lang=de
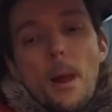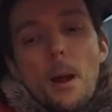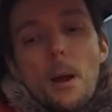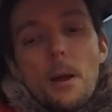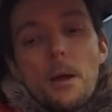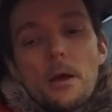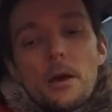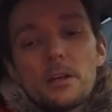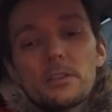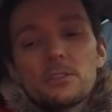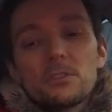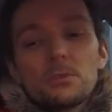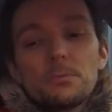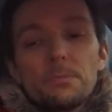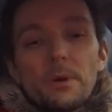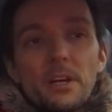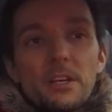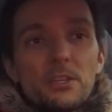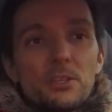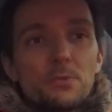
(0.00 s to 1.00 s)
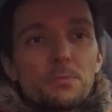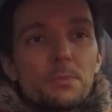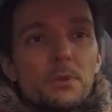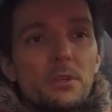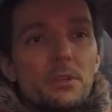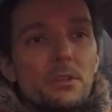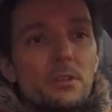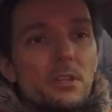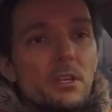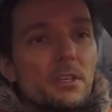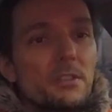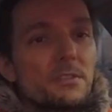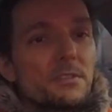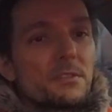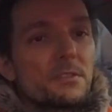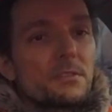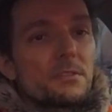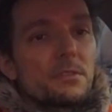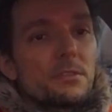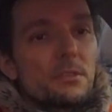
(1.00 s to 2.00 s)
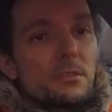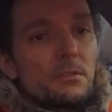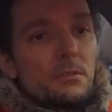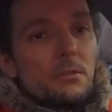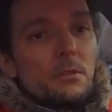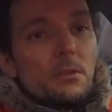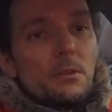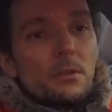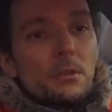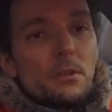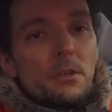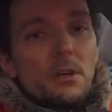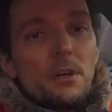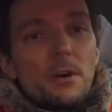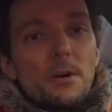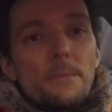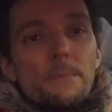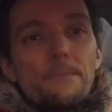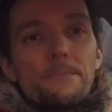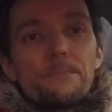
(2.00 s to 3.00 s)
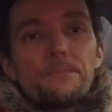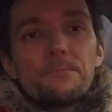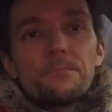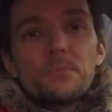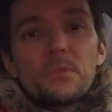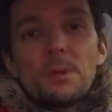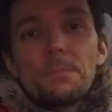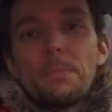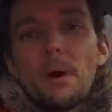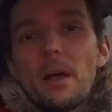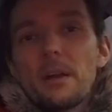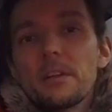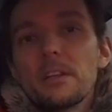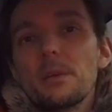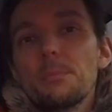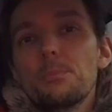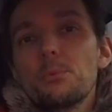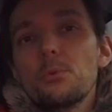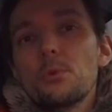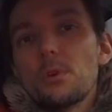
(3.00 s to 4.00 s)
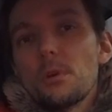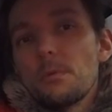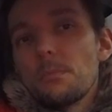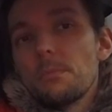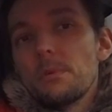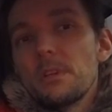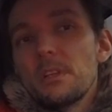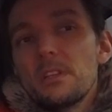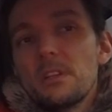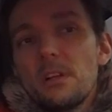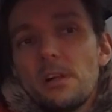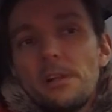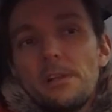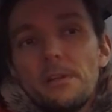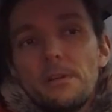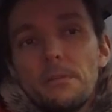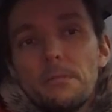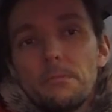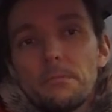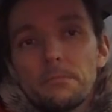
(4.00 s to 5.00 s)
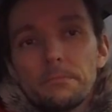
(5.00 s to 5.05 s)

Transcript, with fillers: ja, zum Beispiel jetzt ähm, eine Parkgebühr beinhalten.